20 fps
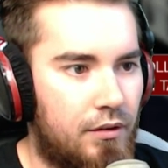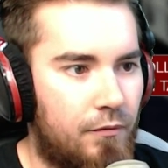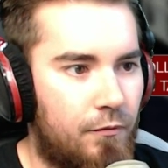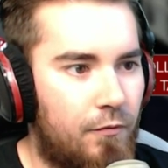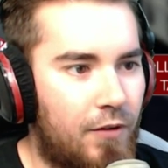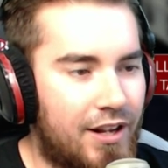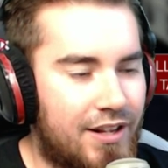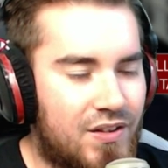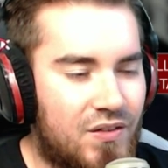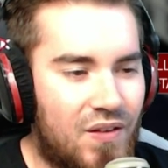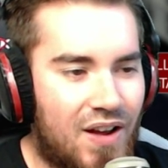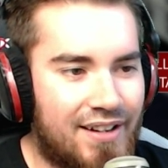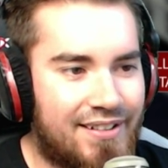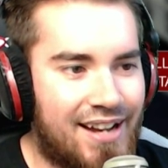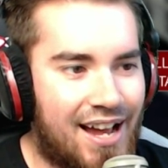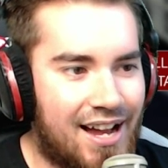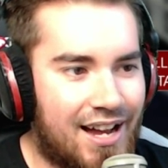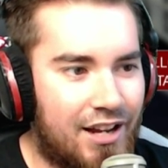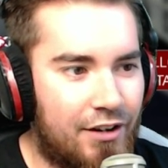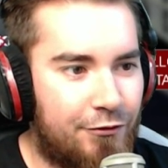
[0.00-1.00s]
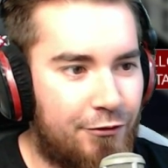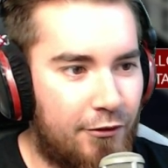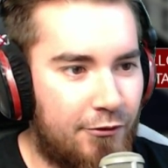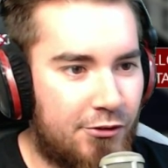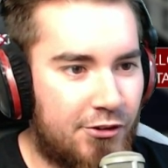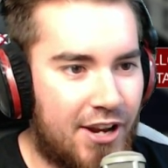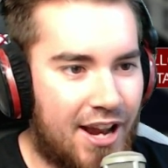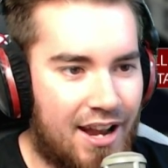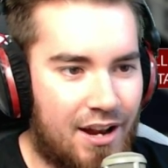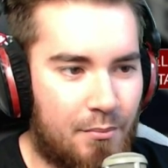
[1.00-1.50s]
Was war daran
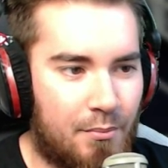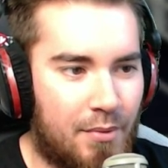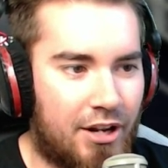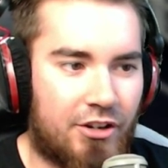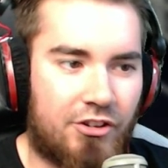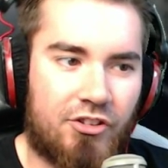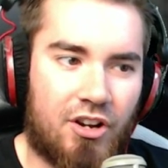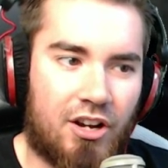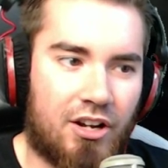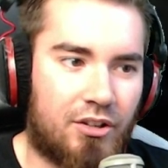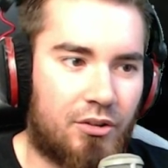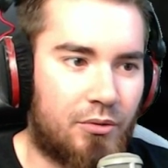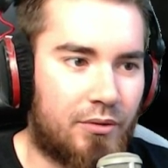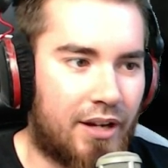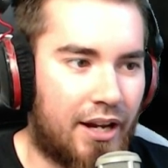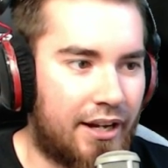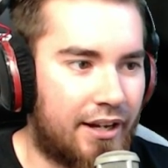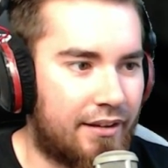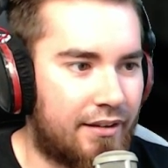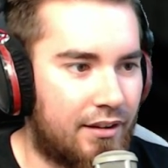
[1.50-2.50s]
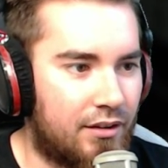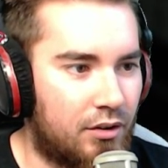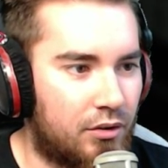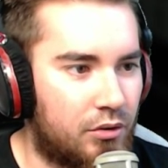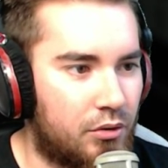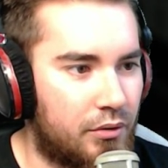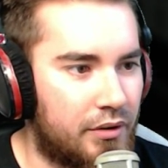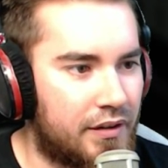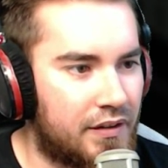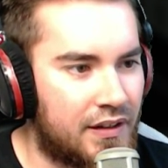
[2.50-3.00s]
5-Sterne-Match? Ach, okay, ihr seid doch
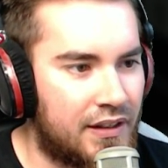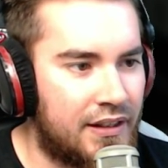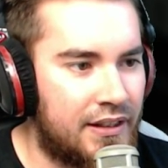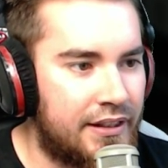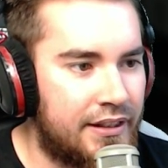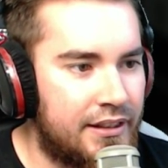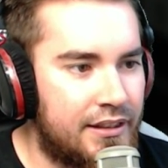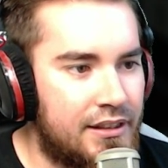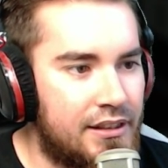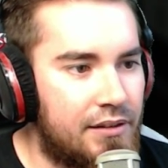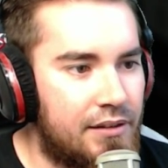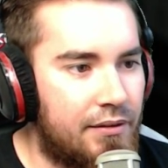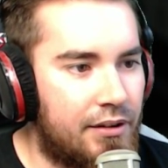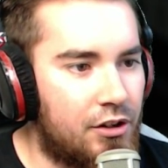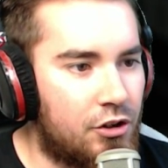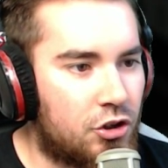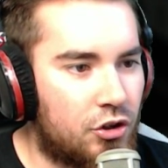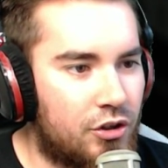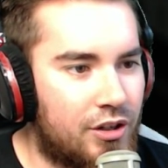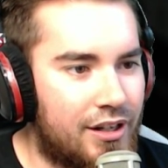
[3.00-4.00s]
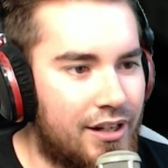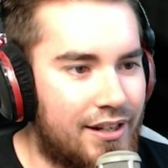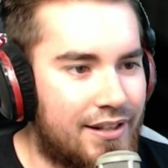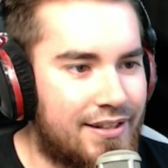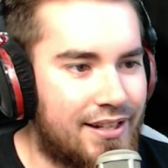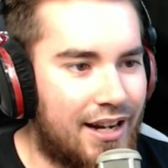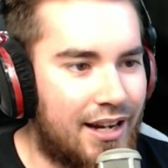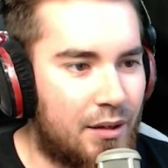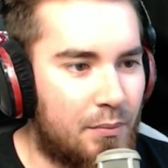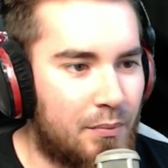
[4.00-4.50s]
durch. Wenn du schon deine
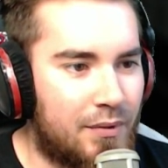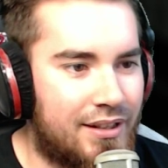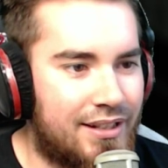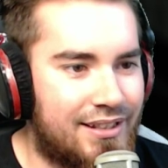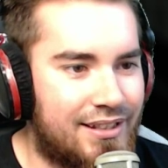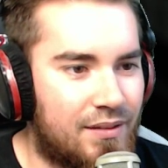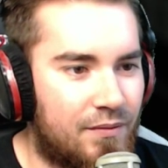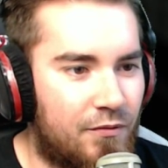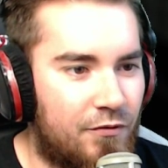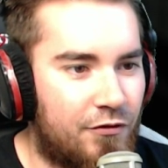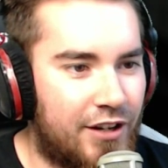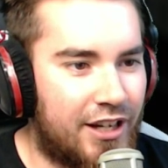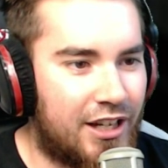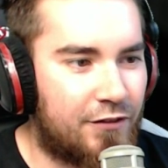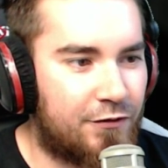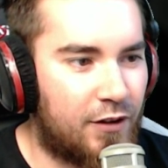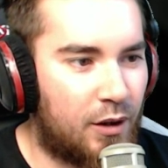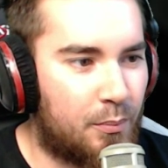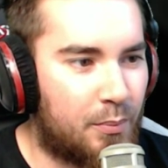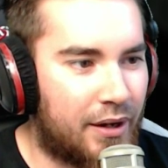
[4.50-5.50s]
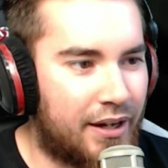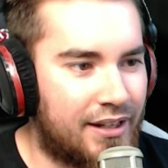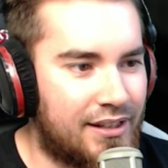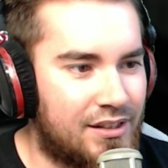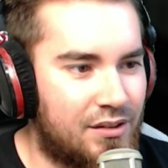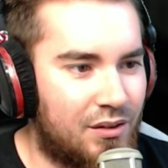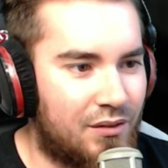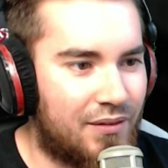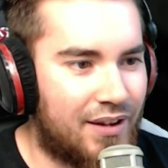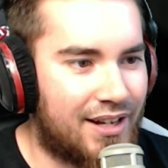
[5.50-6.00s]
Zeit mit diesem Wicht
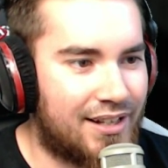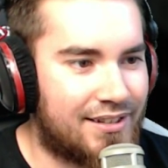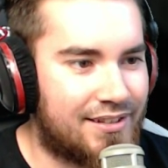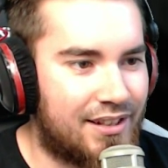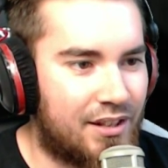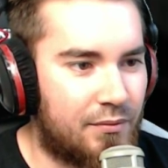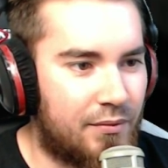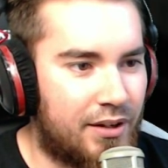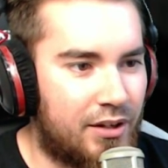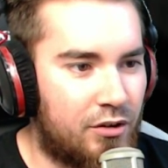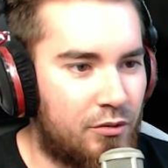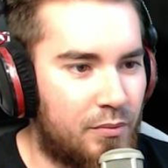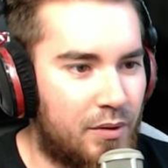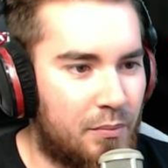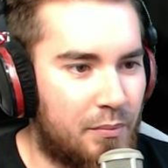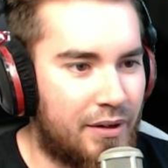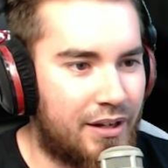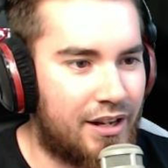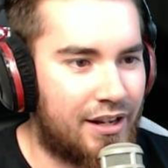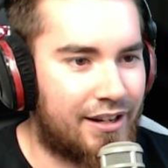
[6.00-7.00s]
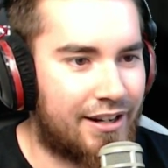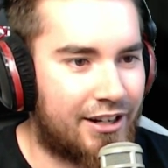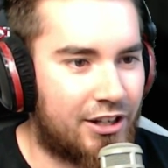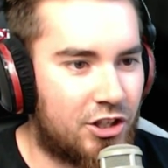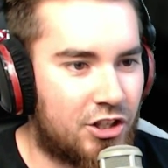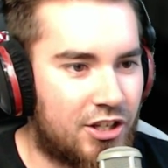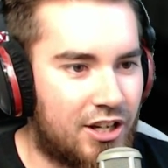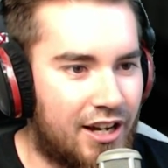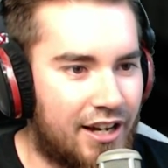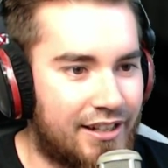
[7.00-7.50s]
verbringst, wie wär's dann, wenn du mit mir in den Ring
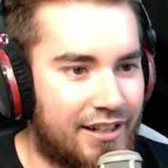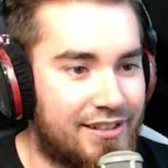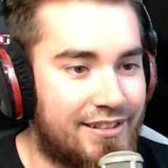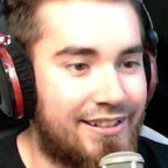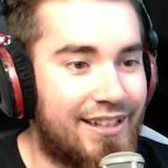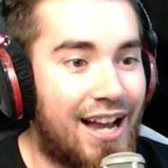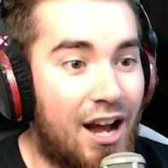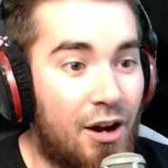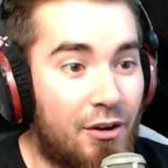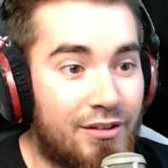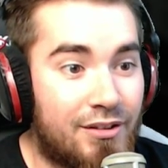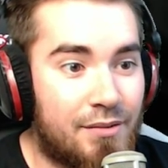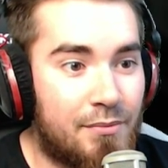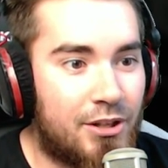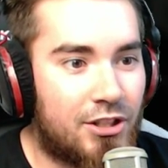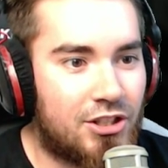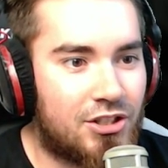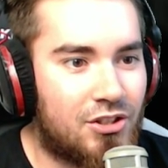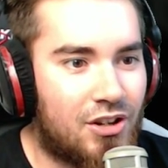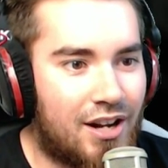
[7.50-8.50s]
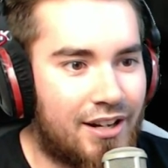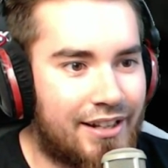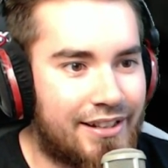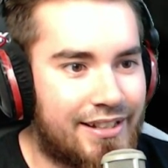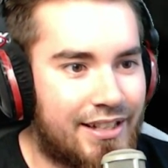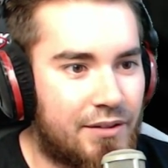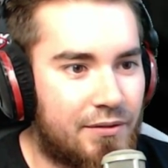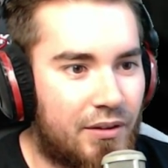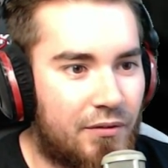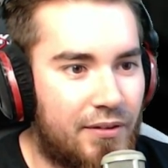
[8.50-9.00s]
steigst? Ja, unser Match ist doch
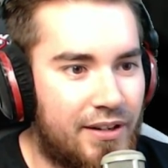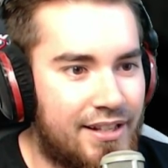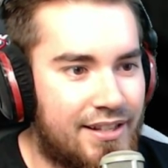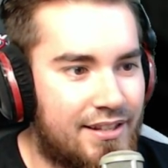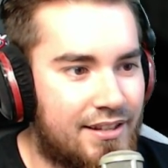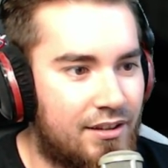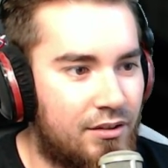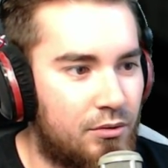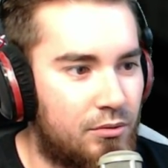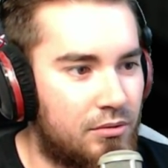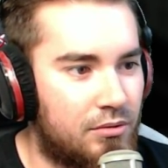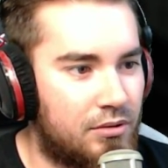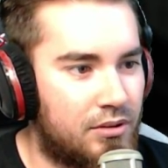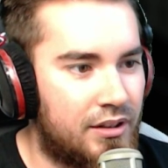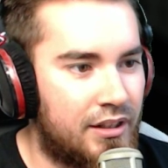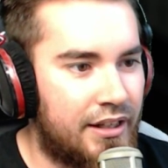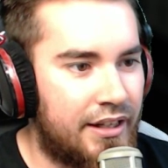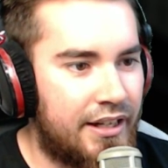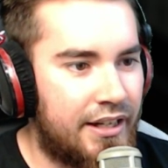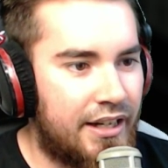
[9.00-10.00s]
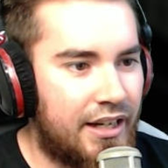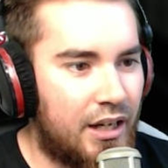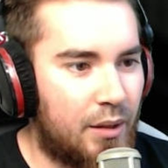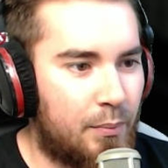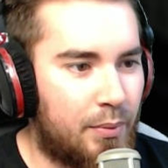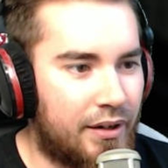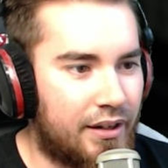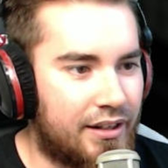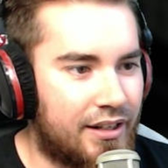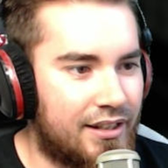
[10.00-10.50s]
angesetzt, was willst denn du?
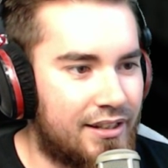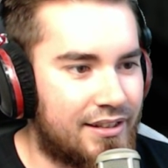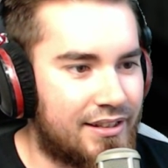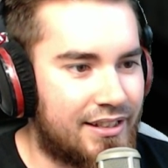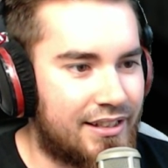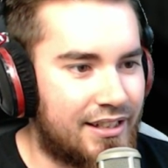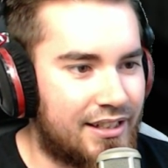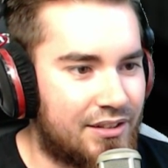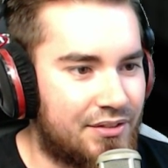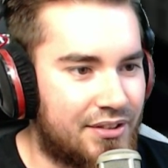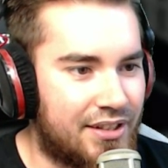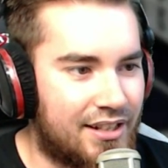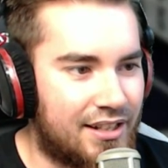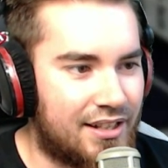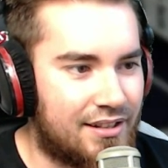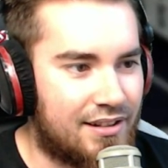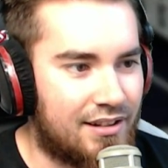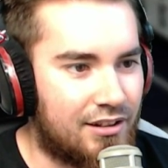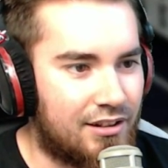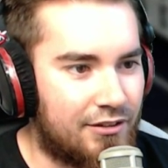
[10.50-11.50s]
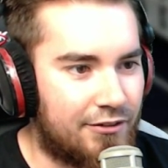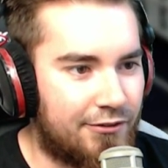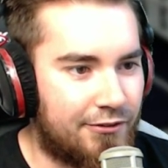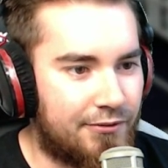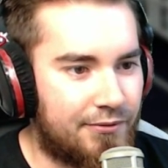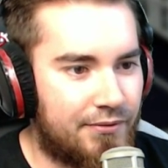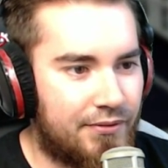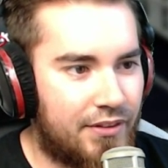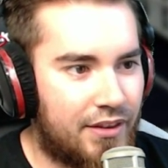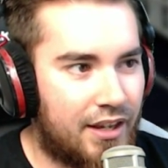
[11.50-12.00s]
Ich bin ganz sicher, das wird anders
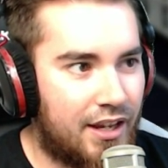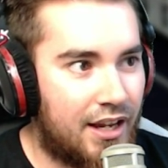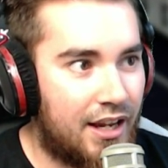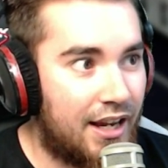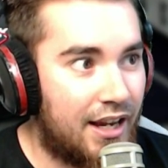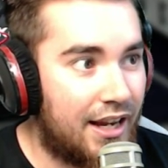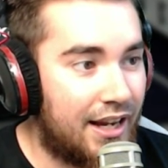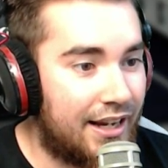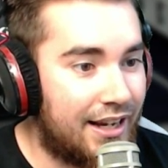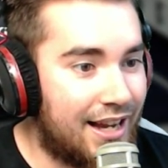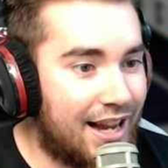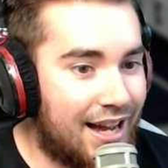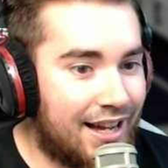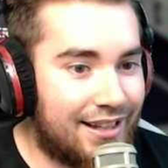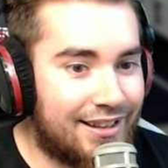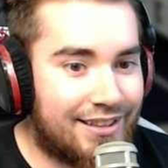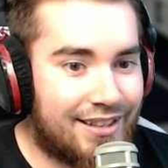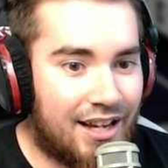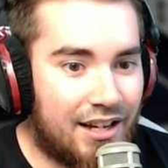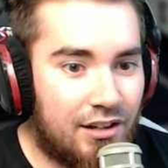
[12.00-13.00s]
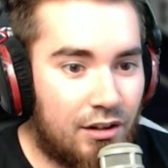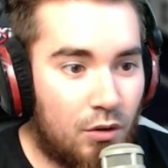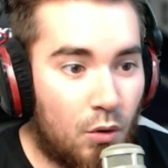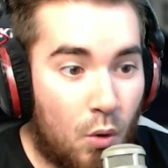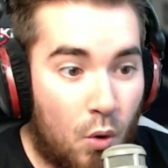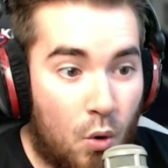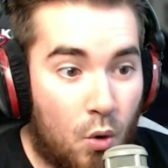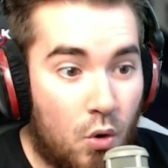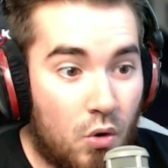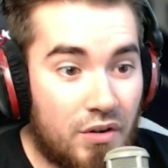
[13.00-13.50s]
laufen. Ja, dann
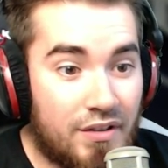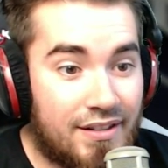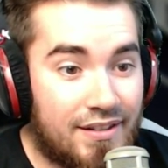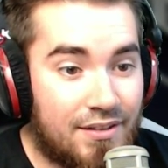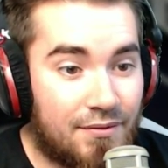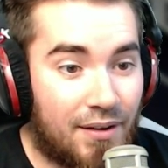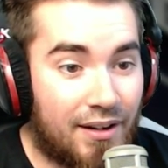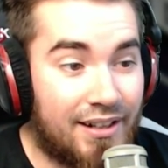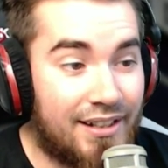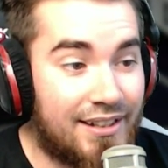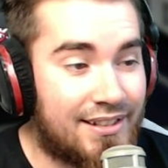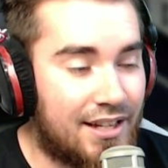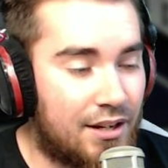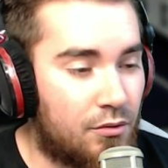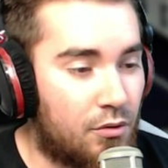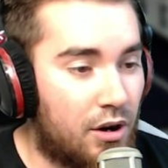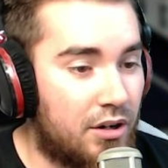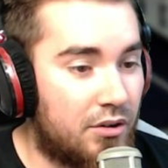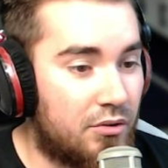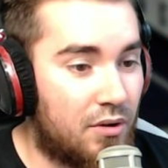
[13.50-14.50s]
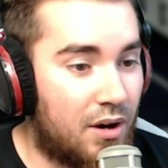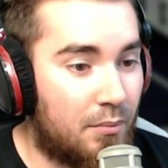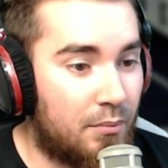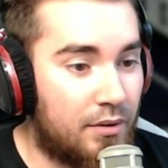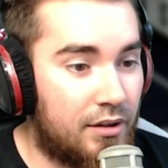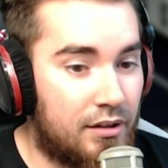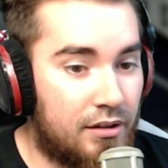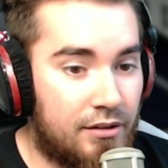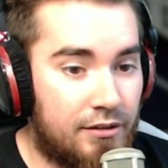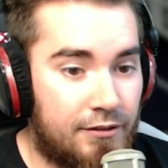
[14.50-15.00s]
los! Wann ist der Royal
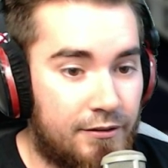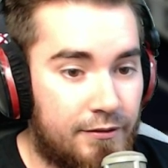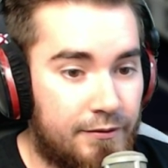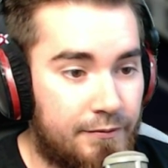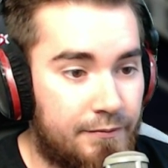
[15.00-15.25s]
Rumble?